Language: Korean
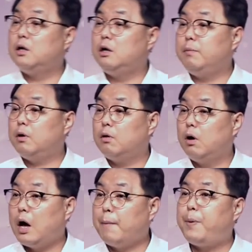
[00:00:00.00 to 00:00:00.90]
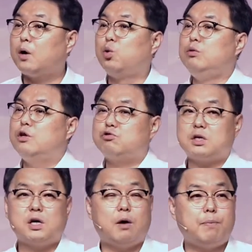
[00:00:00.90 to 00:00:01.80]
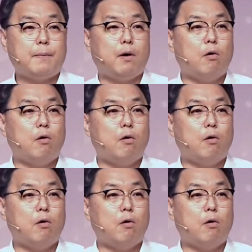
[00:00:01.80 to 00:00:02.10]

들리면 아빠가 돈 대줄게 사업해봐.